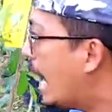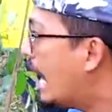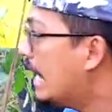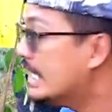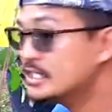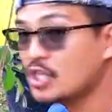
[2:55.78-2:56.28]
ว่า
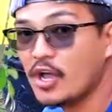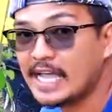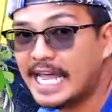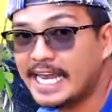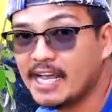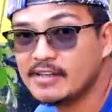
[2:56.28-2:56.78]
ต้อง
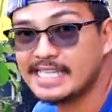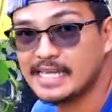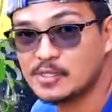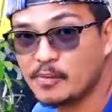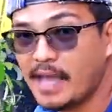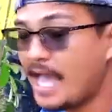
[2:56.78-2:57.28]
การให้เขาสะ
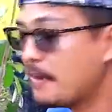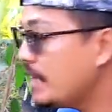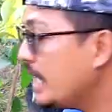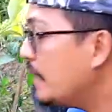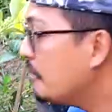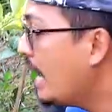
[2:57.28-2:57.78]
สมอาหาร
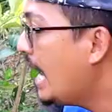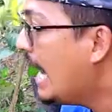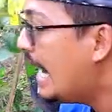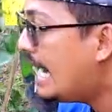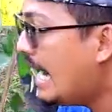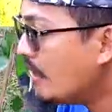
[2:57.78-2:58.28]
เพิ่ม
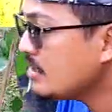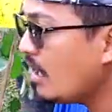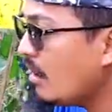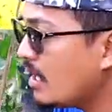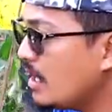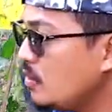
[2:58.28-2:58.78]
แล้วต
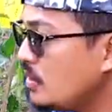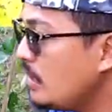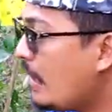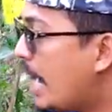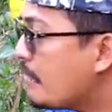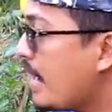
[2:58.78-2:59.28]
ลอดอายุ
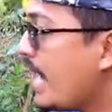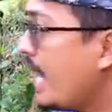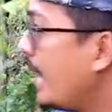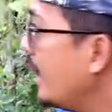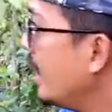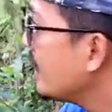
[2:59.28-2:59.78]
ที่ผ่านมา
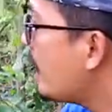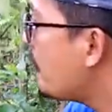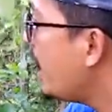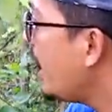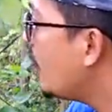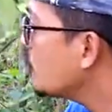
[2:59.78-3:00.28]
ทำ
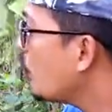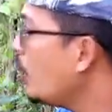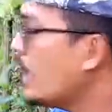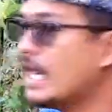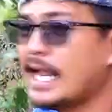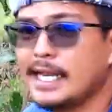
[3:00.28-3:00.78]
ไมเขาโต
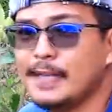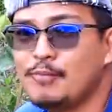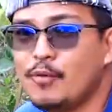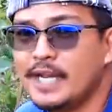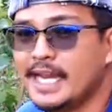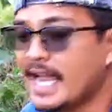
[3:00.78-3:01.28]
ได้ขนาดนี้
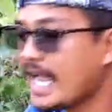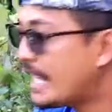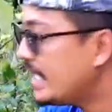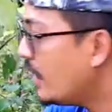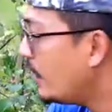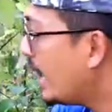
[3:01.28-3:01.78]
ปรุงดินแค่ครั้
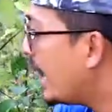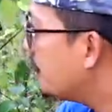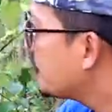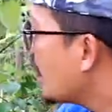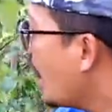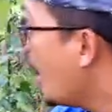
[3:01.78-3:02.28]
งเดียวนะครับ